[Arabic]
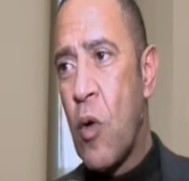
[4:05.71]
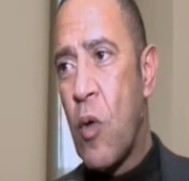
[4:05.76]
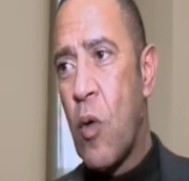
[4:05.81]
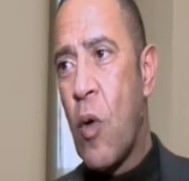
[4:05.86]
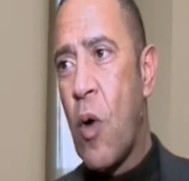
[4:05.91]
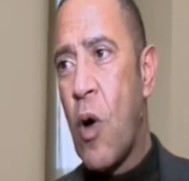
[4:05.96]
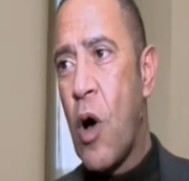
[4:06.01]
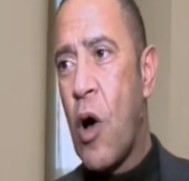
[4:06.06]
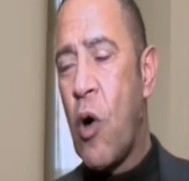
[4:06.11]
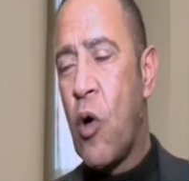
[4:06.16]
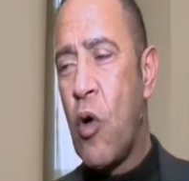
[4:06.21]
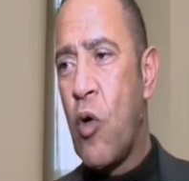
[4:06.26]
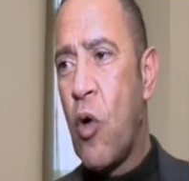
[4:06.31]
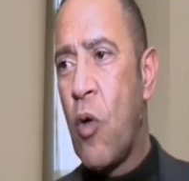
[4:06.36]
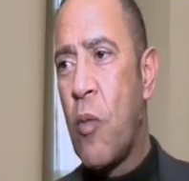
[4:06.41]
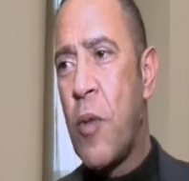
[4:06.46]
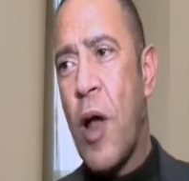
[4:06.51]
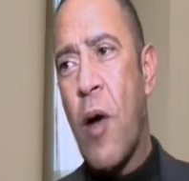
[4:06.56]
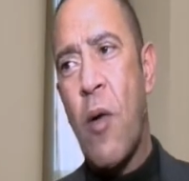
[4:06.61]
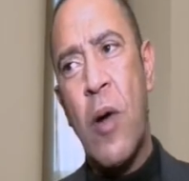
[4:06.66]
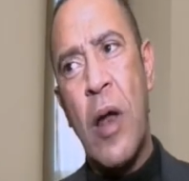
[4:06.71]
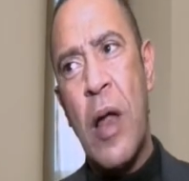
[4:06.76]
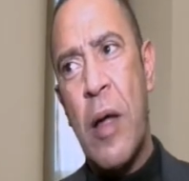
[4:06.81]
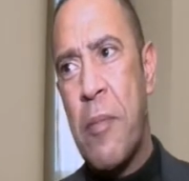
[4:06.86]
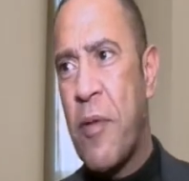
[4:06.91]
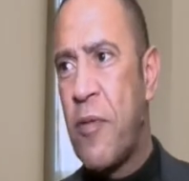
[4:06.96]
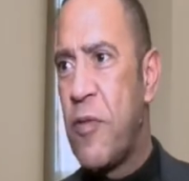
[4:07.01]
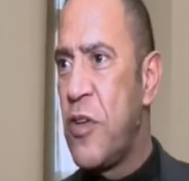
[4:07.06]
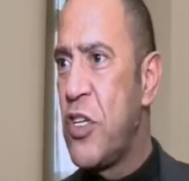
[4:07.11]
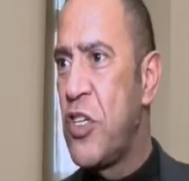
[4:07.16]
وأقول لهم لا والله
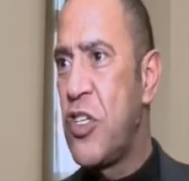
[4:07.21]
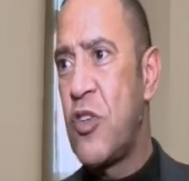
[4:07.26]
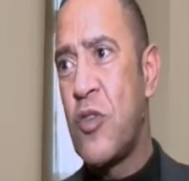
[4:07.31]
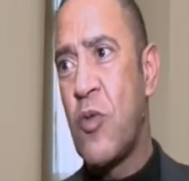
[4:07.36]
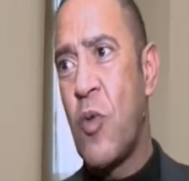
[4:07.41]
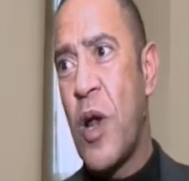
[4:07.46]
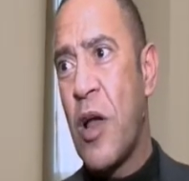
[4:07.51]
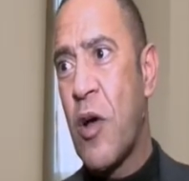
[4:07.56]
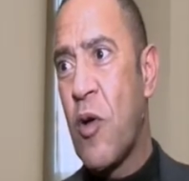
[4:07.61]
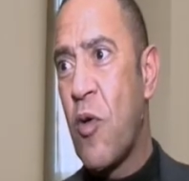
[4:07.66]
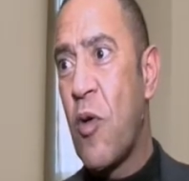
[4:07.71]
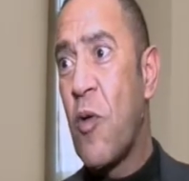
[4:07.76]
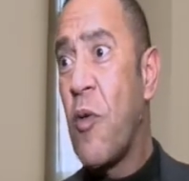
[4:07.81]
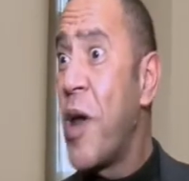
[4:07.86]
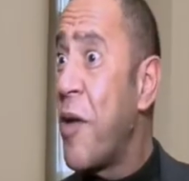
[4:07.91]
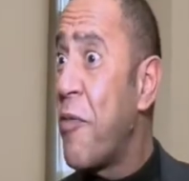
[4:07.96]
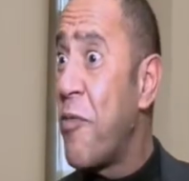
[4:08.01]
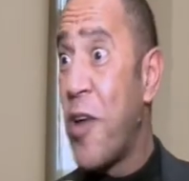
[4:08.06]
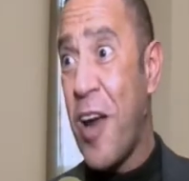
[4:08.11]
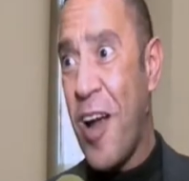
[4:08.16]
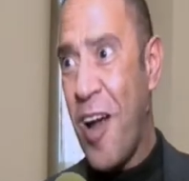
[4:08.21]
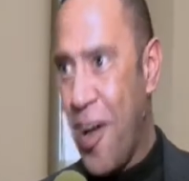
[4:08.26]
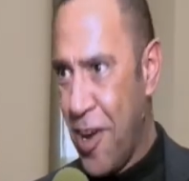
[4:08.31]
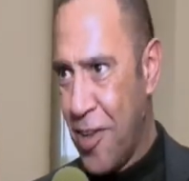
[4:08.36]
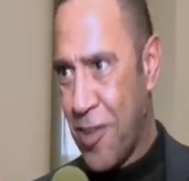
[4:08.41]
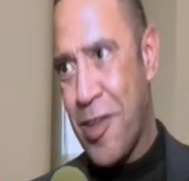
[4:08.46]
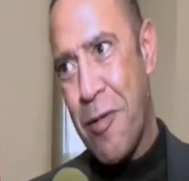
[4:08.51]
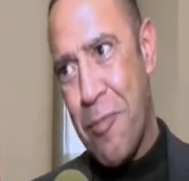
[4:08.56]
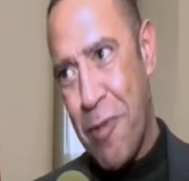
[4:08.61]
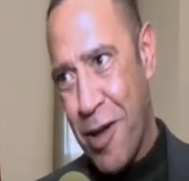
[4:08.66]
ما فيش ولا وانا
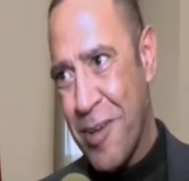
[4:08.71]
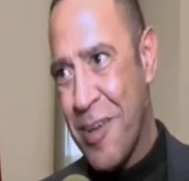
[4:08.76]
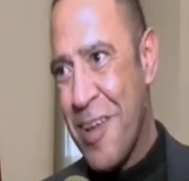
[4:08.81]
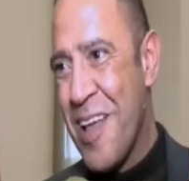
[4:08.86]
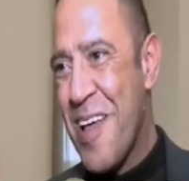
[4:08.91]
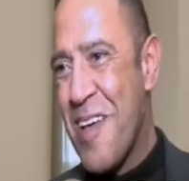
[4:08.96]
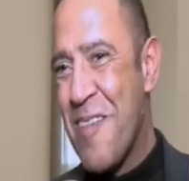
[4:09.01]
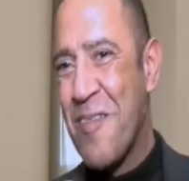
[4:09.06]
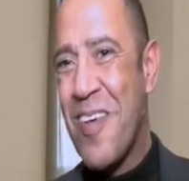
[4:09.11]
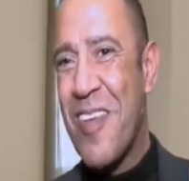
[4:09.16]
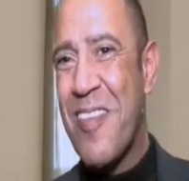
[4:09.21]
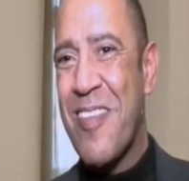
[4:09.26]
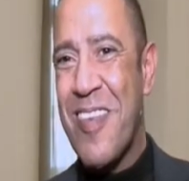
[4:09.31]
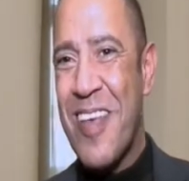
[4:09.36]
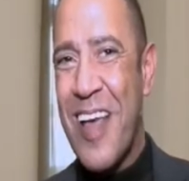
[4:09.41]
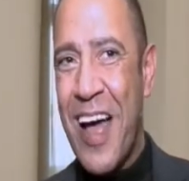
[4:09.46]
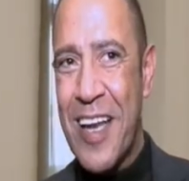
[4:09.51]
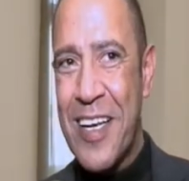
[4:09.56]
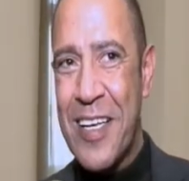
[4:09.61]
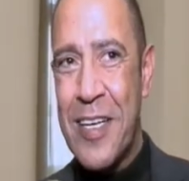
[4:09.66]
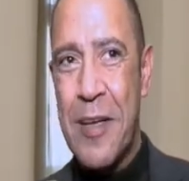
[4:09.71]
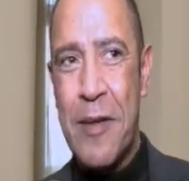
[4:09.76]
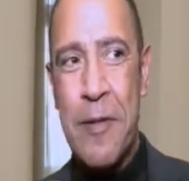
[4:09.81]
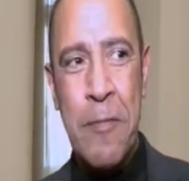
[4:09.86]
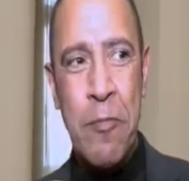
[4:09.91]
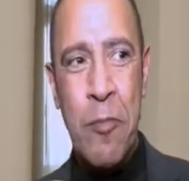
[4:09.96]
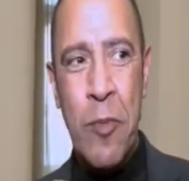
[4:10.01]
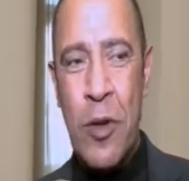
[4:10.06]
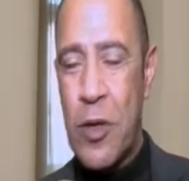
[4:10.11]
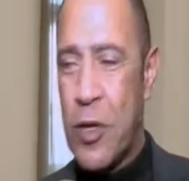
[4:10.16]
فرحان طبعا بس يعني
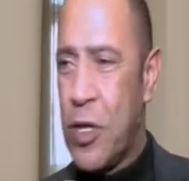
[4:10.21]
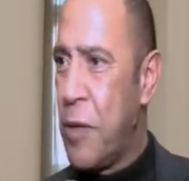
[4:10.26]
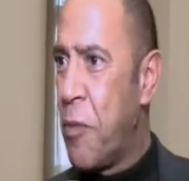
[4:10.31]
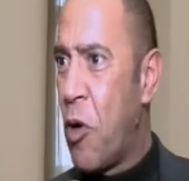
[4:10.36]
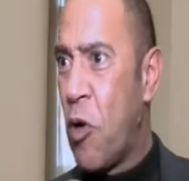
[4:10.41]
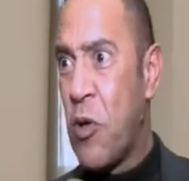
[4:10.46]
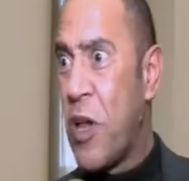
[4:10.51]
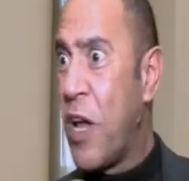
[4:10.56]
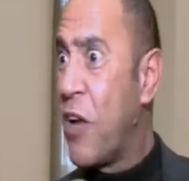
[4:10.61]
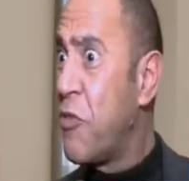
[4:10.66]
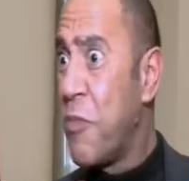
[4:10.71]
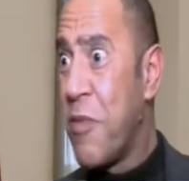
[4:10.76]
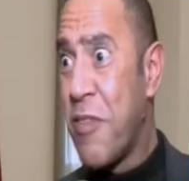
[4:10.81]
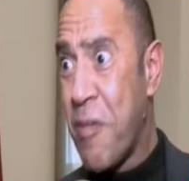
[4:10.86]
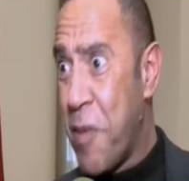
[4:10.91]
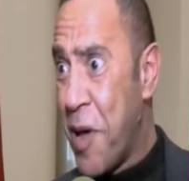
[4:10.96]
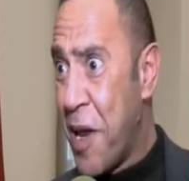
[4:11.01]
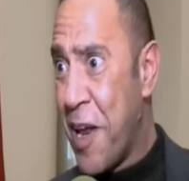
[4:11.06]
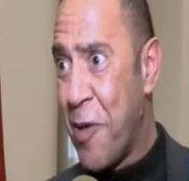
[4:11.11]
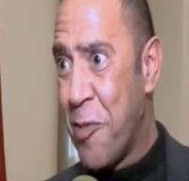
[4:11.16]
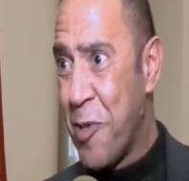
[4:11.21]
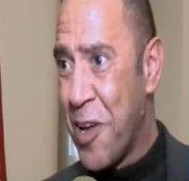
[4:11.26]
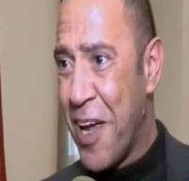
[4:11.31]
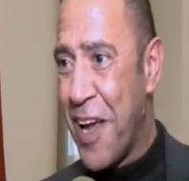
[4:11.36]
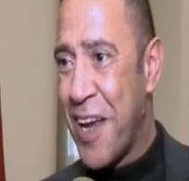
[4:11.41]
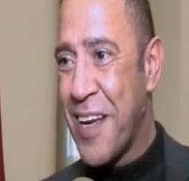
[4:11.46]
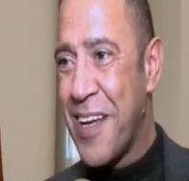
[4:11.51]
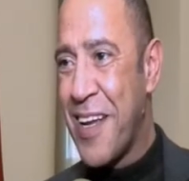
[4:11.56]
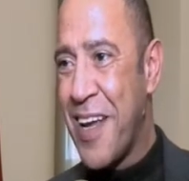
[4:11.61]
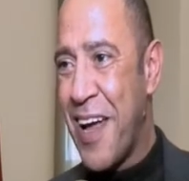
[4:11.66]
دي ما قلتهاش من زمان قوي
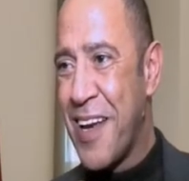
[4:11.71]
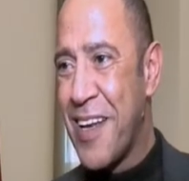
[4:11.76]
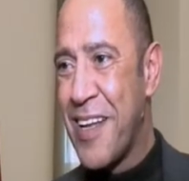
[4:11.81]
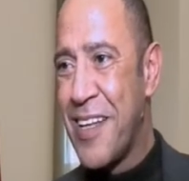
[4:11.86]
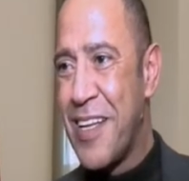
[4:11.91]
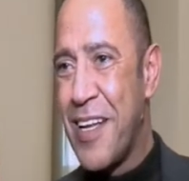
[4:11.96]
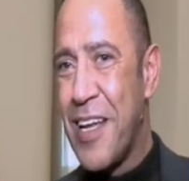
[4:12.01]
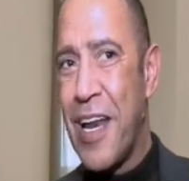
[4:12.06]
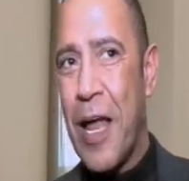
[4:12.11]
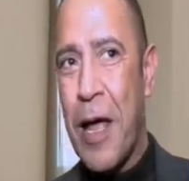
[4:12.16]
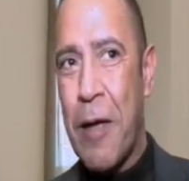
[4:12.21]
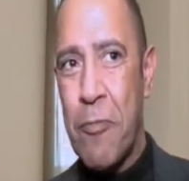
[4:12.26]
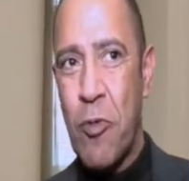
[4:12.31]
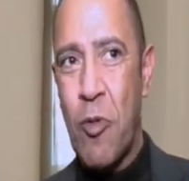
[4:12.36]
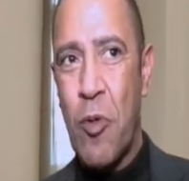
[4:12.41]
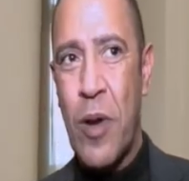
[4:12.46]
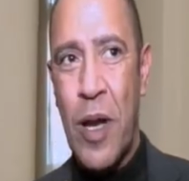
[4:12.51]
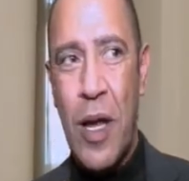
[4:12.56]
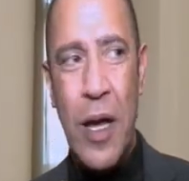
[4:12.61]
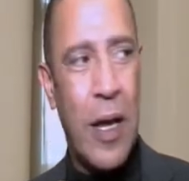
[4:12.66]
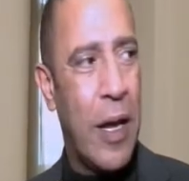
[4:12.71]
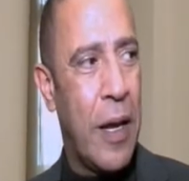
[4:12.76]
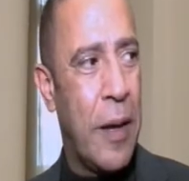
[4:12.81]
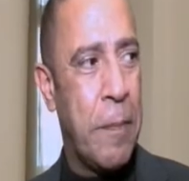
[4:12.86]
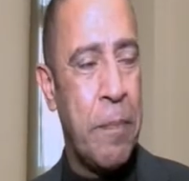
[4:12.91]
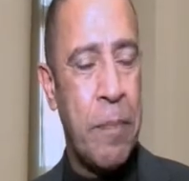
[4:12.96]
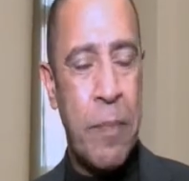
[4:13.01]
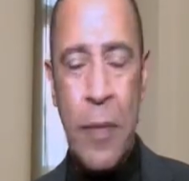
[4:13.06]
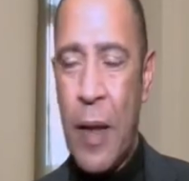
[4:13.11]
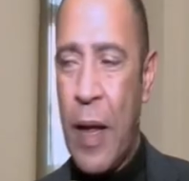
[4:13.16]
يعني يعني دي الحمد
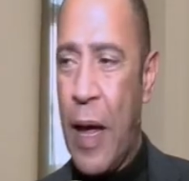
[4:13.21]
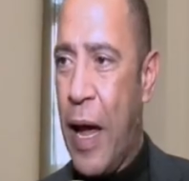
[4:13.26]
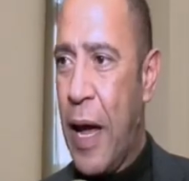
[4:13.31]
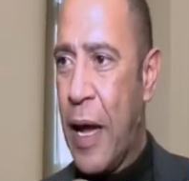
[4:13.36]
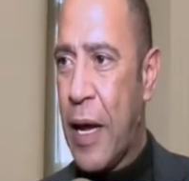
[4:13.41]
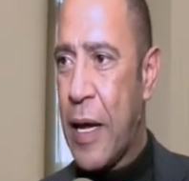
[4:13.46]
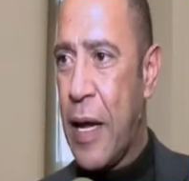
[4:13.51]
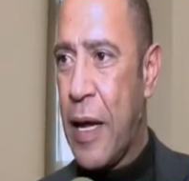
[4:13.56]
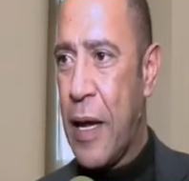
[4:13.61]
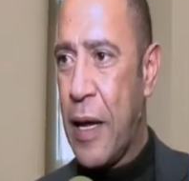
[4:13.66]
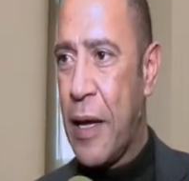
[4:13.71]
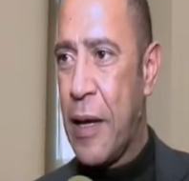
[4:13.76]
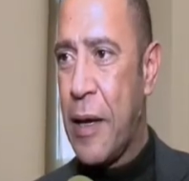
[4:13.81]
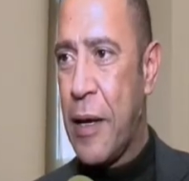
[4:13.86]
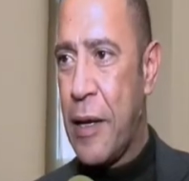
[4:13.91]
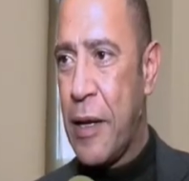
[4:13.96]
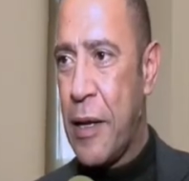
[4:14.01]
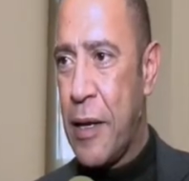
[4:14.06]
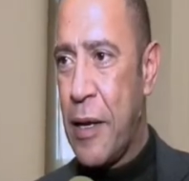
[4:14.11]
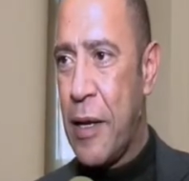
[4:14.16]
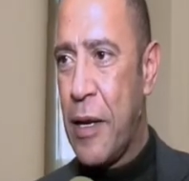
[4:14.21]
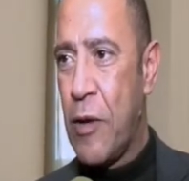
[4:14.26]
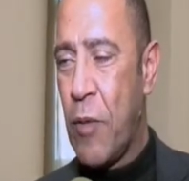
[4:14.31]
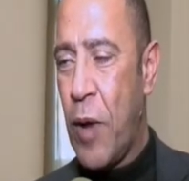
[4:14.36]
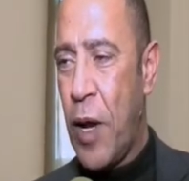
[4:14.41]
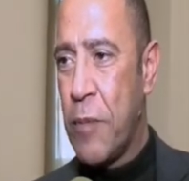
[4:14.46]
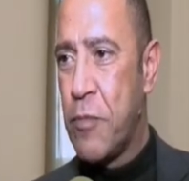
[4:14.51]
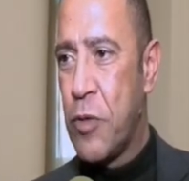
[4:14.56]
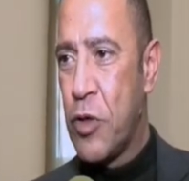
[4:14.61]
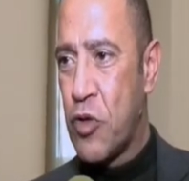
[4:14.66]
لله حاجه
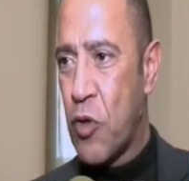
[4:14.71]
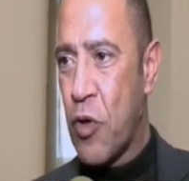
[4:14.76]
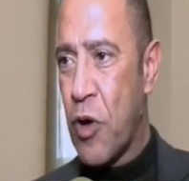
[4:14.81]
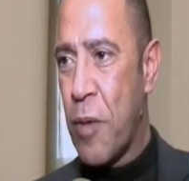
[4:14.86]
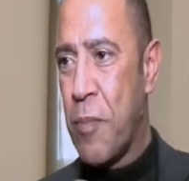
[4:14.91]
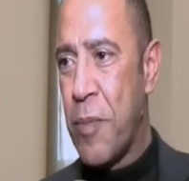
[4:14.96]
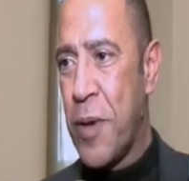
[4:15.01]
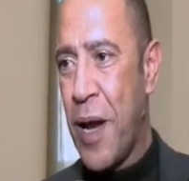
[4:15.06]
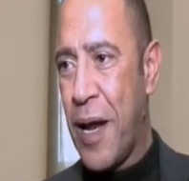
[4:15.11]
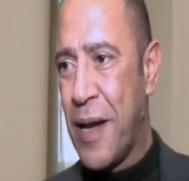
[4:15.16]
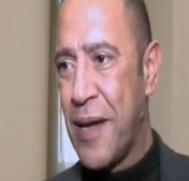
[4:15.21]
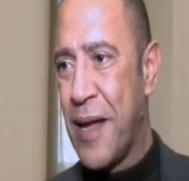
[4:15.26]
الواحد بيشكر ربنا